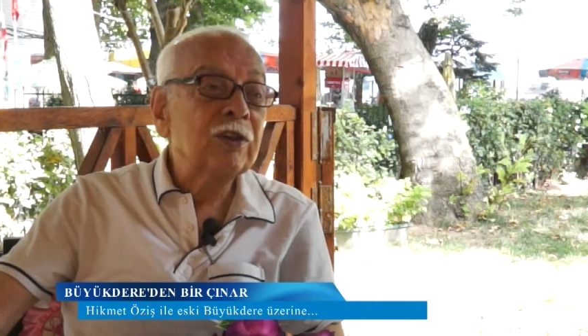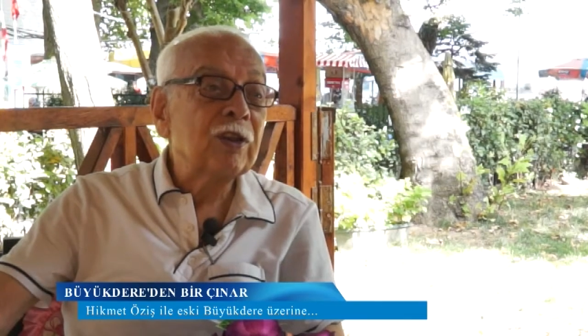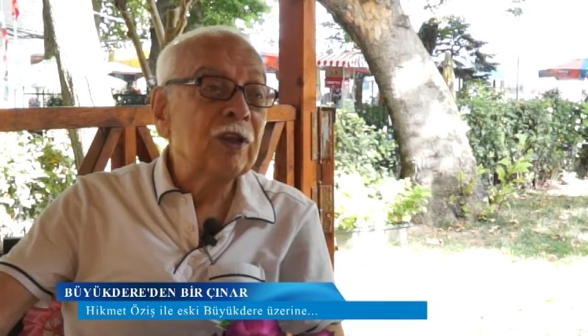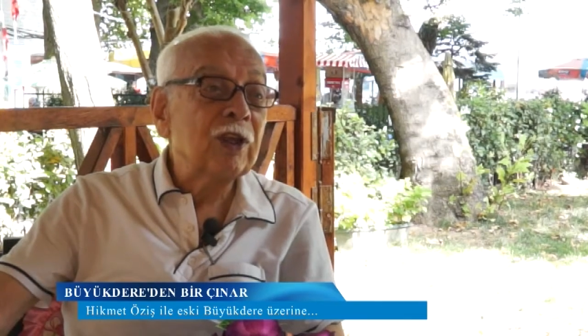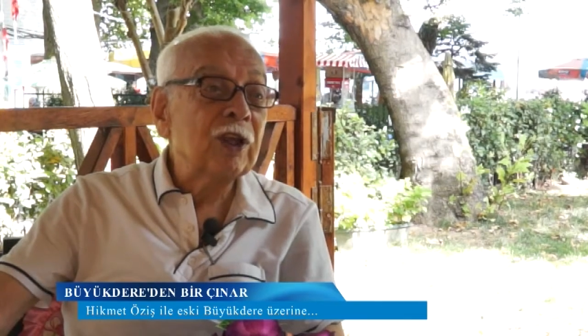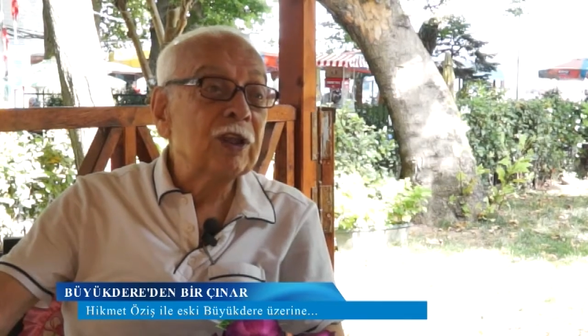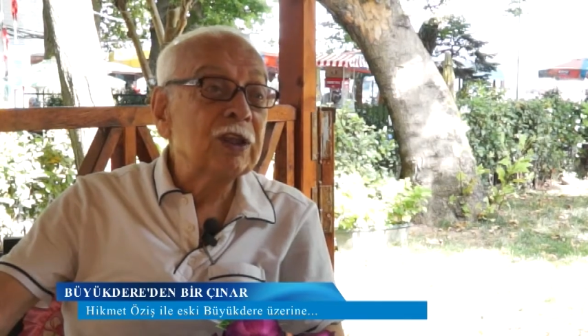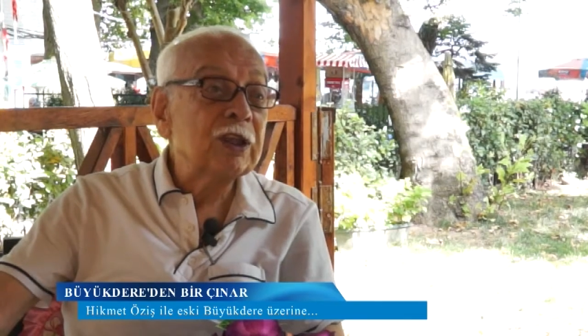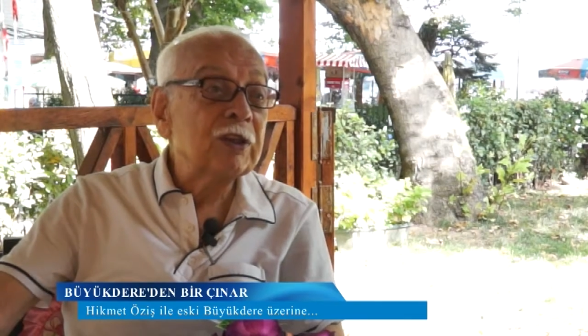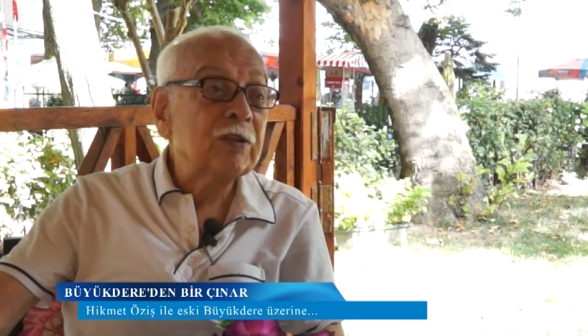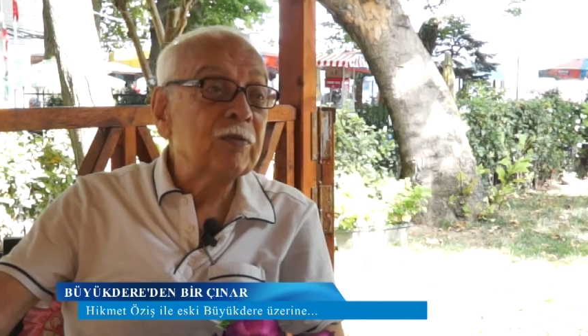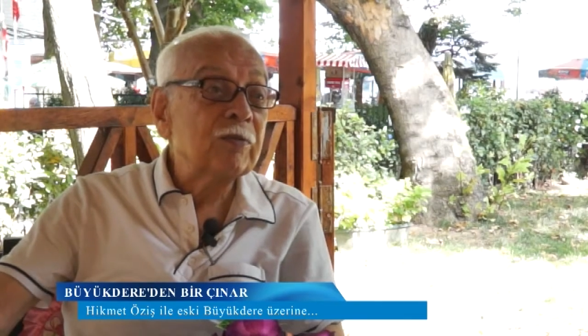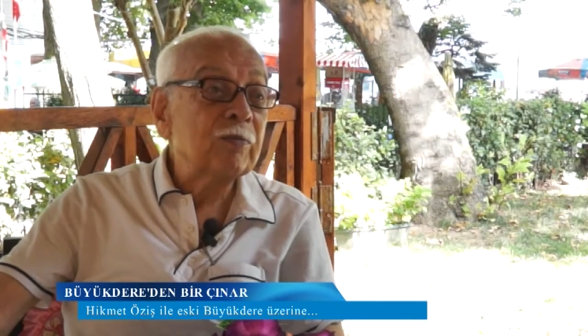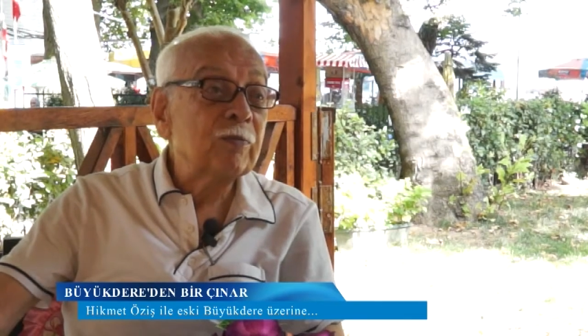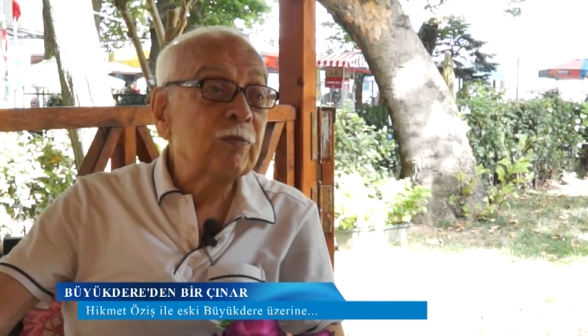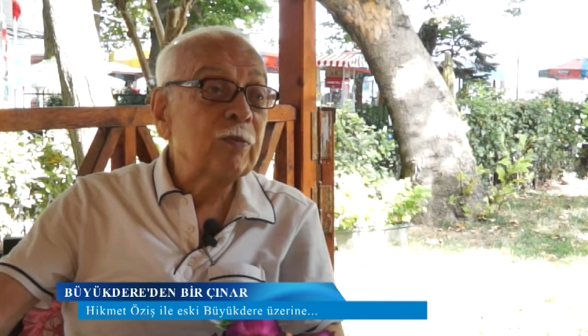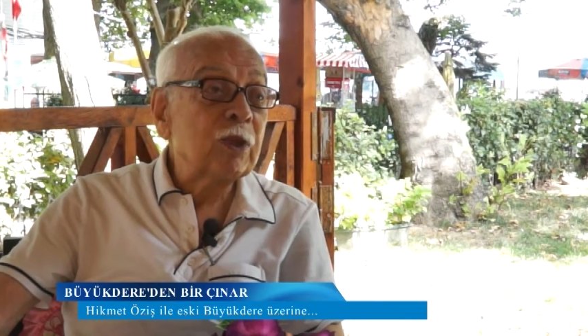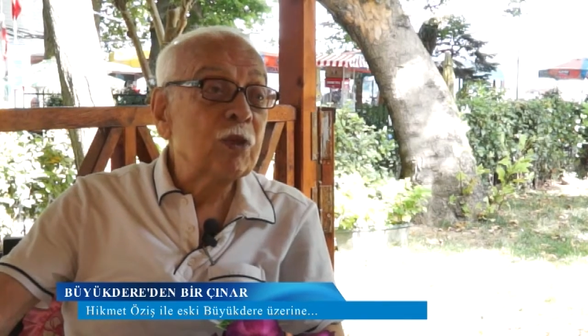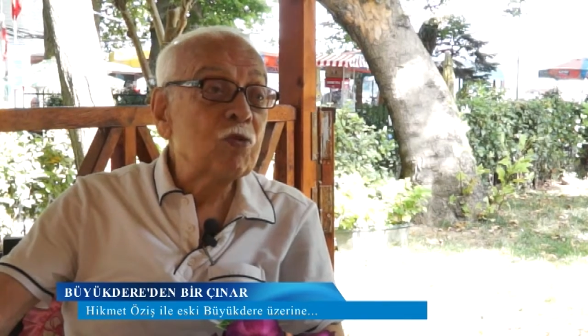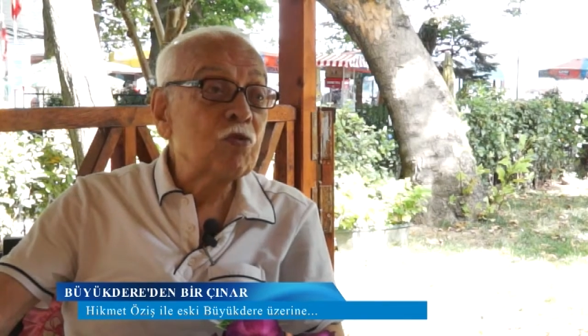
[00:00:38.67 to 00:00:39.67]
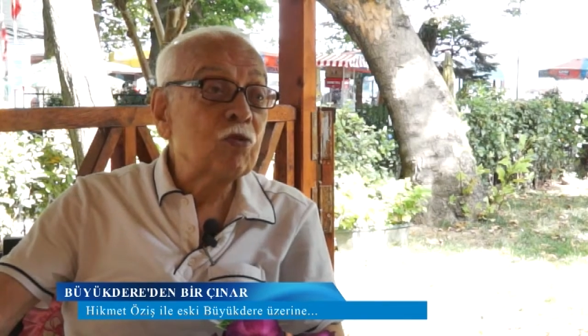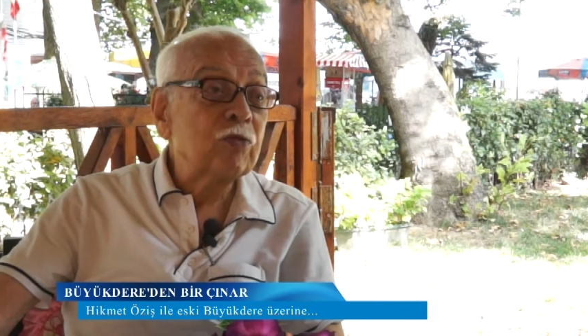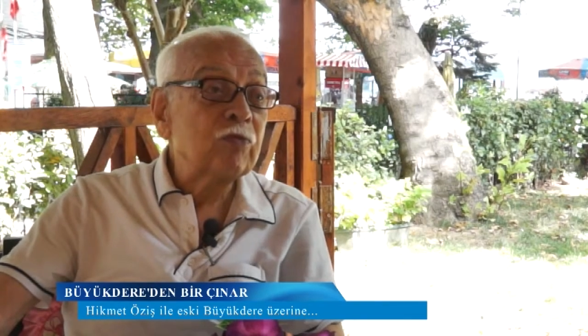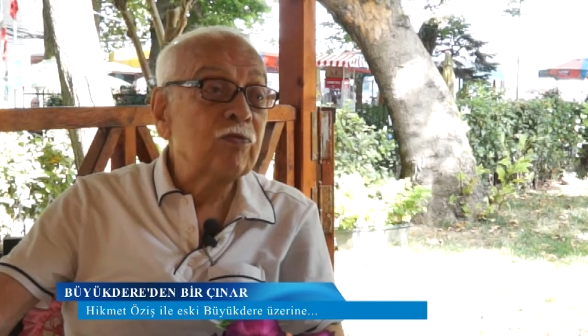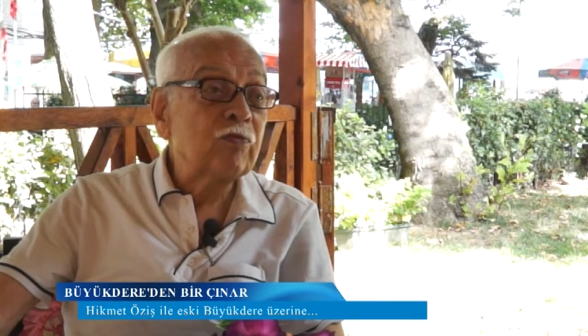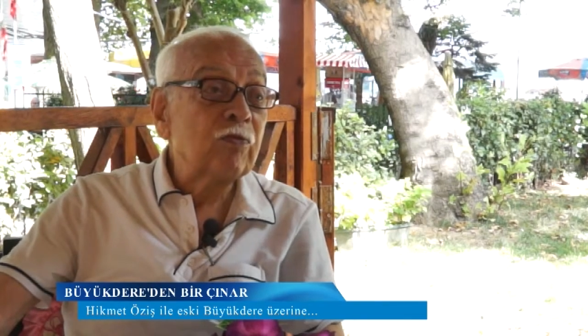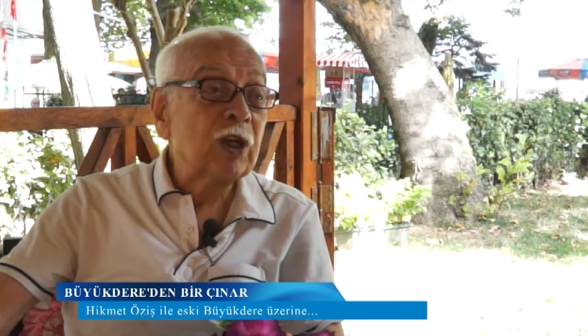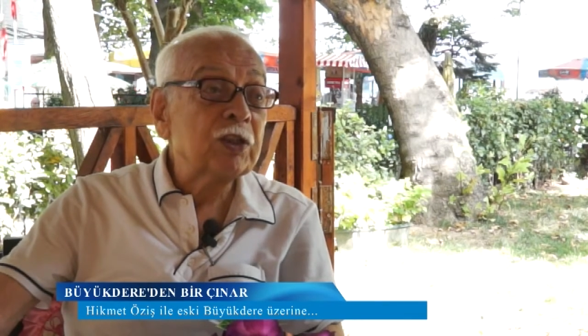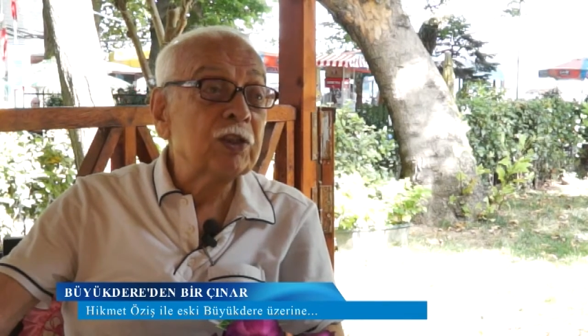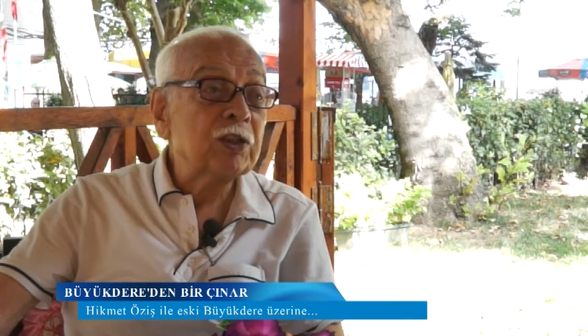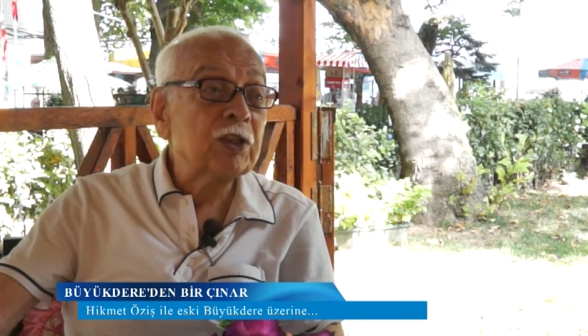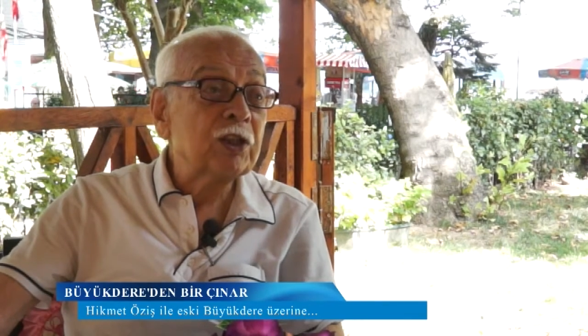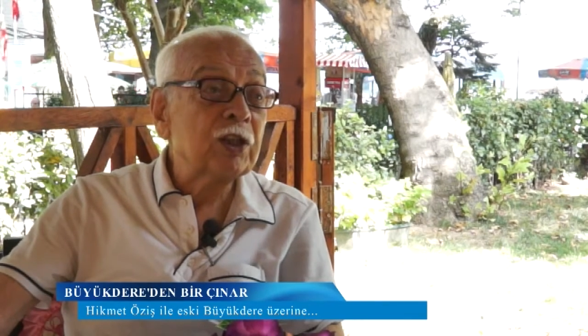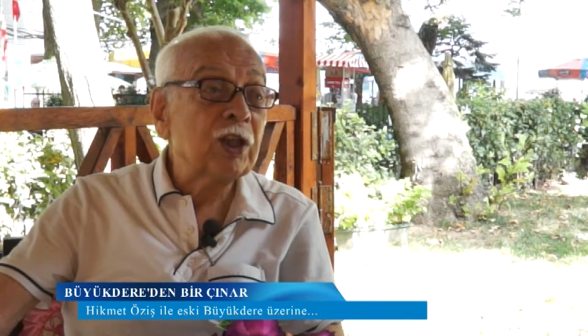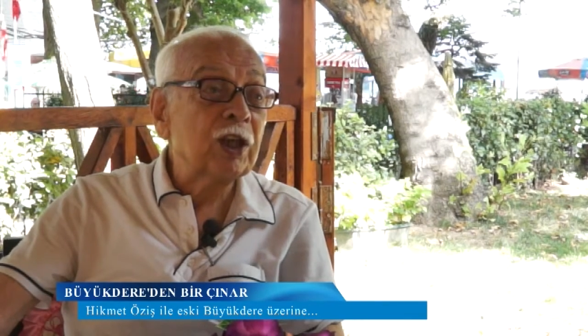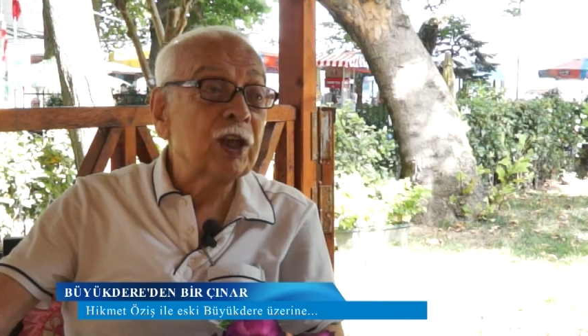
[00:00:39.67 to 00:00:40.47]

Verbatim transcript: Yangın, meşhur Fatih